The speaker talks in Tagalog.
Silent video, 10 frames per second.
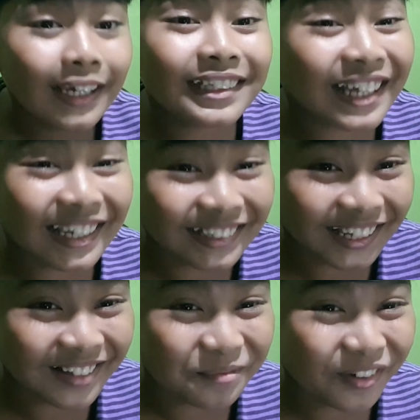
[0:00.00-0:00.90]

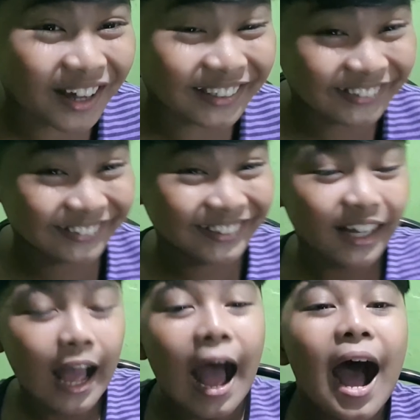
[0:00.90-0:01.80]
Hintay-hintay lang po kayo.
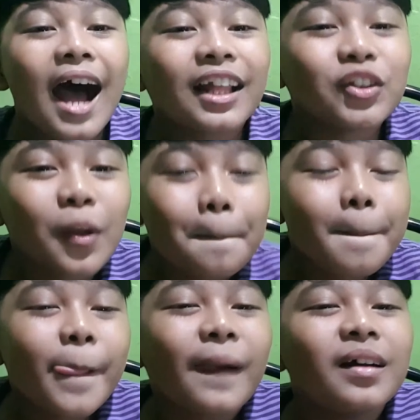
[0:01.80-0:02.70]
At
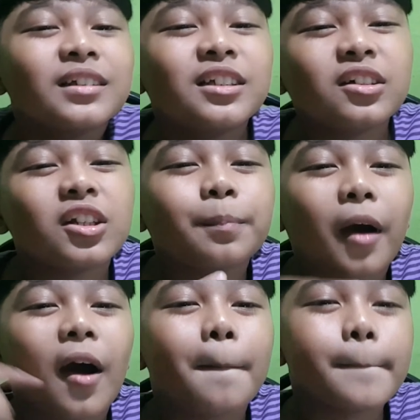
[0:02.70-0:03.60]
siguro
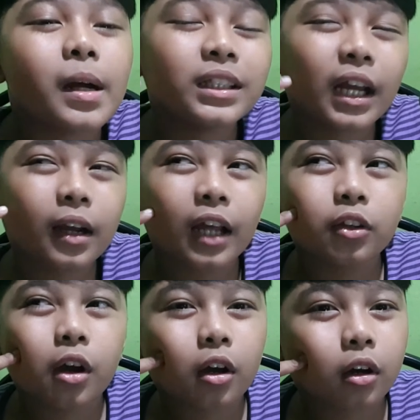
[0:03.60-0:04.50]
po, pag
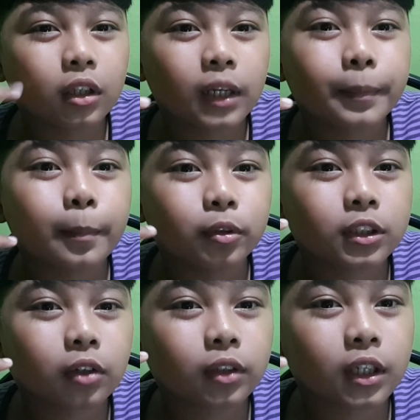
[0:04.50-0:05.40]
nag-ano ako,
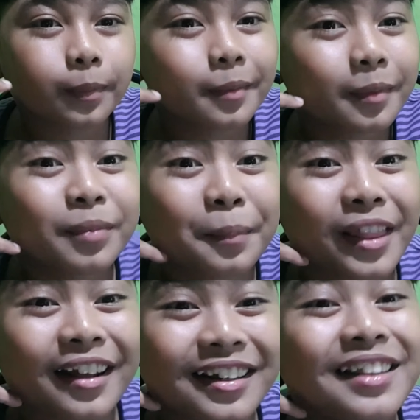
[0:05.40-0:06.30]
nagpabutos ako ng ngipin,
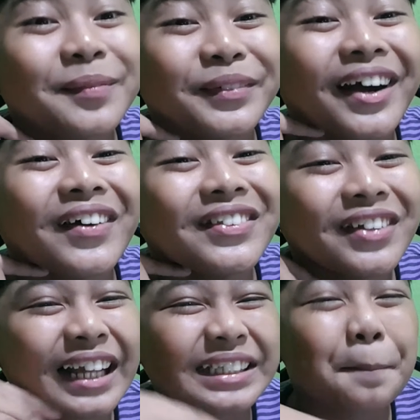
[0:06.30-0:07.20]
magbabalag rin po ako
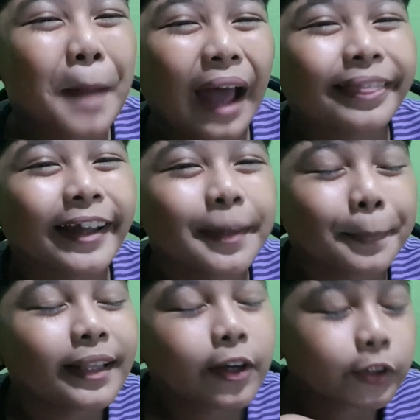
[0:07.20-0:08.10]
noon kasi pangit ng
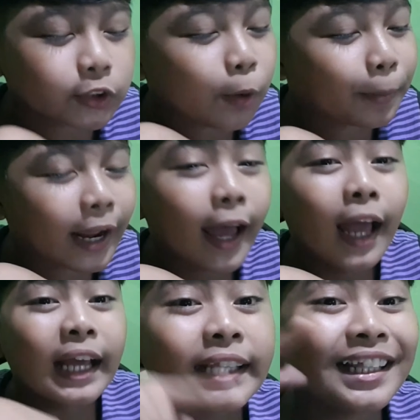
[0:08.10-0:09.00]
ngipin ko sobra.
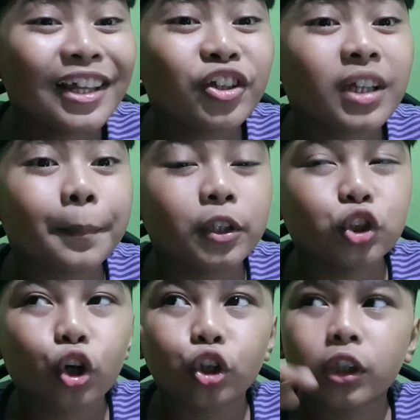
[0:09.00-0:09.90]
Sila yung sa
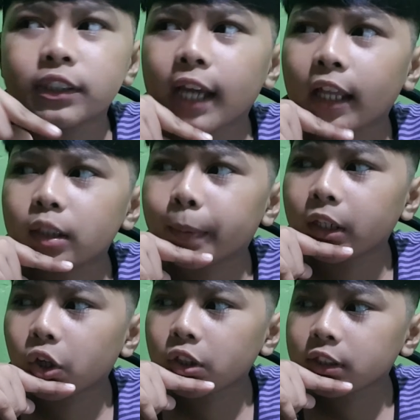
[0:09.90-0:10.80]
video ko dun sa ano
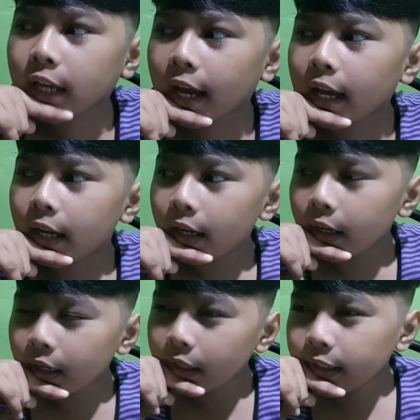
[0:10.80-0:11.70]
ba yon sa,
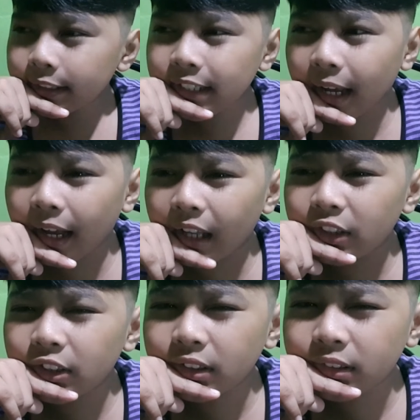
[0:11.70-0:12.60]
sa
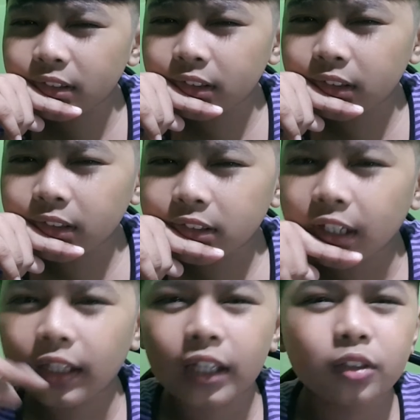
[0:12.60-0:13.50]
ano yun?
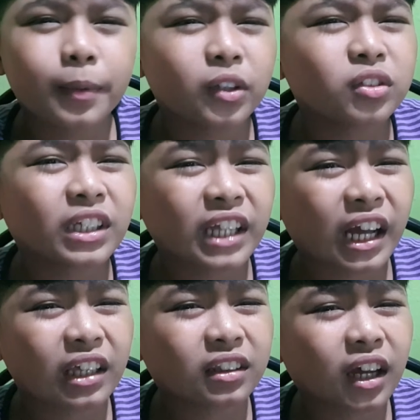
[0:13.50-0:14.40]
Sa ano ba yun? Sa
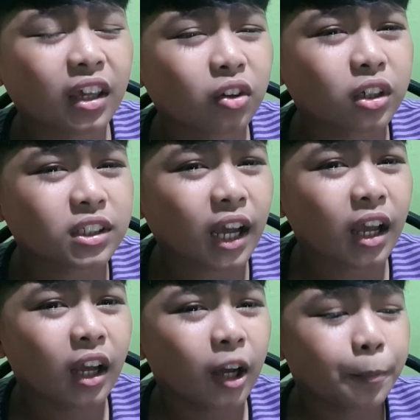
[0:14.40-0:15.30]
Tagaytay or sa
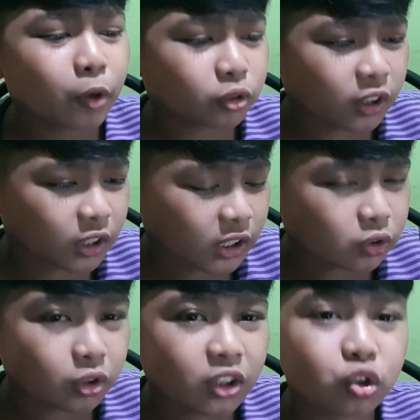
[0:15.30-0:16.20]
floating
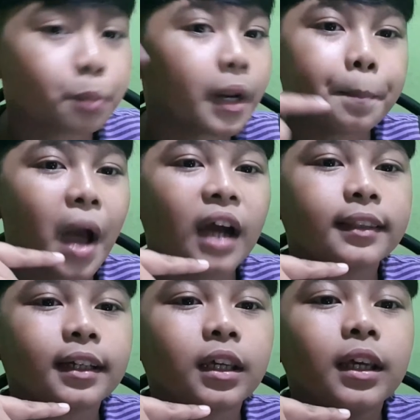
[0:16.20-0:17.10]
restaurant. Sobrang
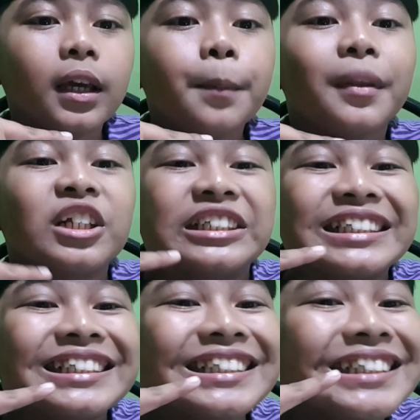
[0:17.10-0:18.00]
pangit ng ngipin ko.
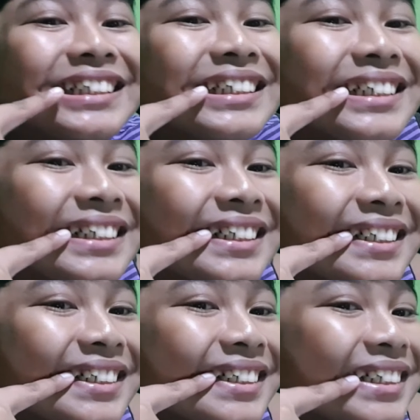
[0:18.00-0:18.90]
Ayun na, ah. Oh, oh.
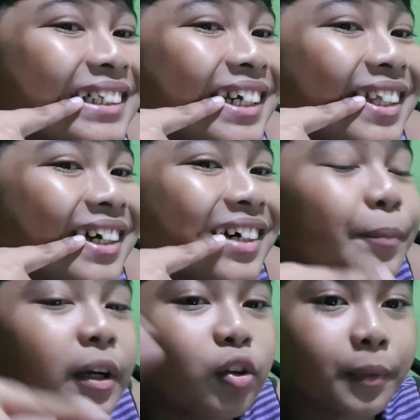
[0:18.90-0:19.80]
Ayan na,
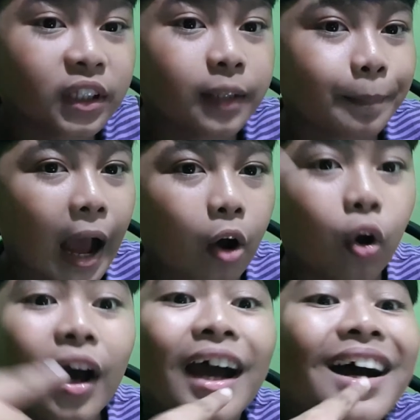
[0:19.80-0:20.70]
pag gumiti pa
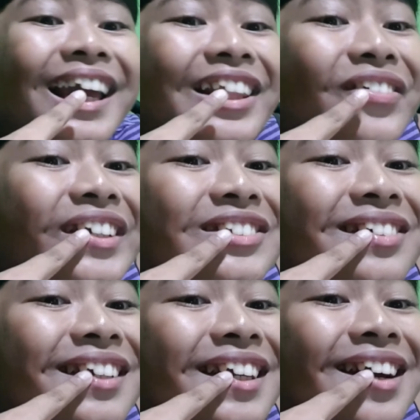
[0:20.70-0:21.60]
ako. Ayan na, may
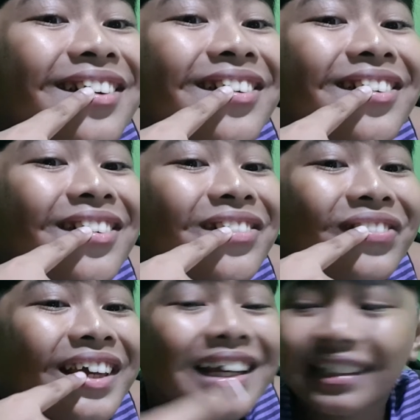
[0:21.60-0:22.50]
sungki ako. Oh
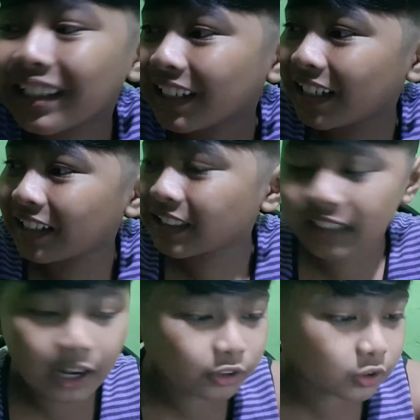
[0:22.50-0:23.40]
my God,
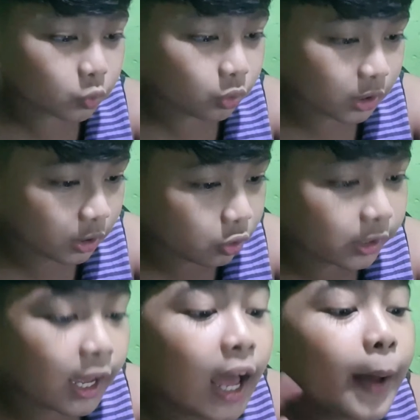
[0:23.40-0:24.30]
naiinis na ako sa sungki ko.
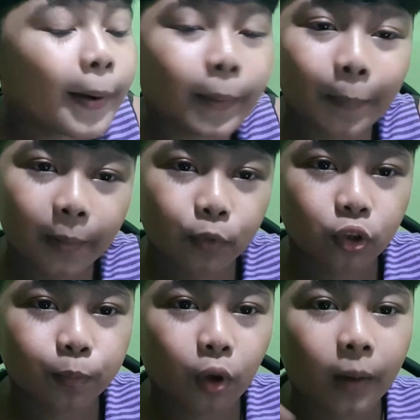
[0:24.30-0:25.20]
Ayan,
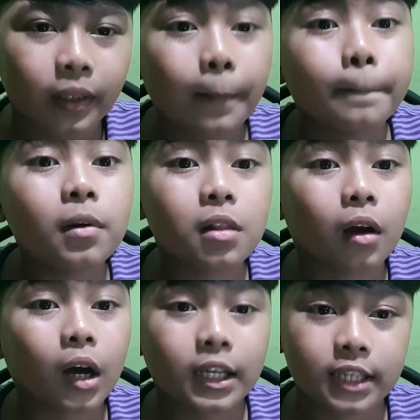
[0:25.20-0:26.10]
magpapabunot po kami ng
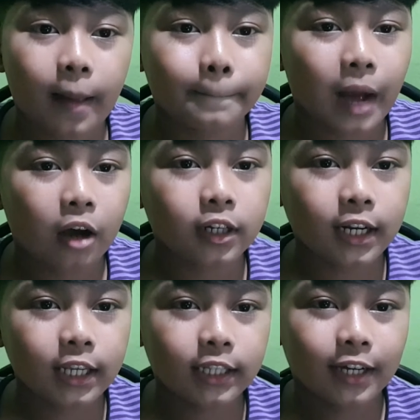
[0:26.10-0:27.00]
bulok kasi ang baho
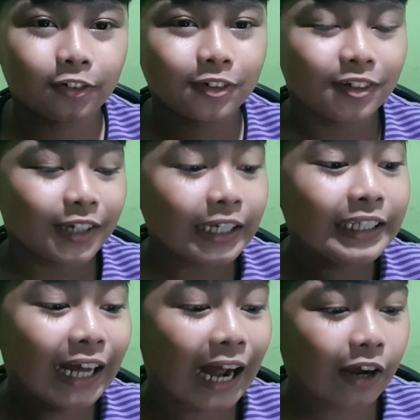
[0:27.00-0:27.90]
ng hinig ko.
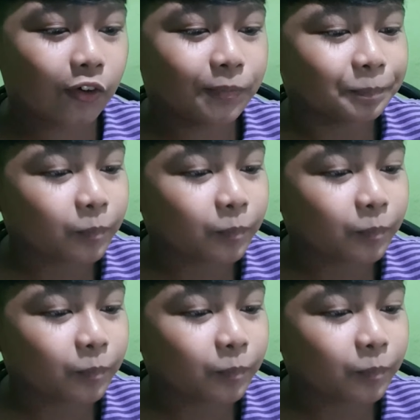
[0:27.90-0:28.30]
Hinang ako.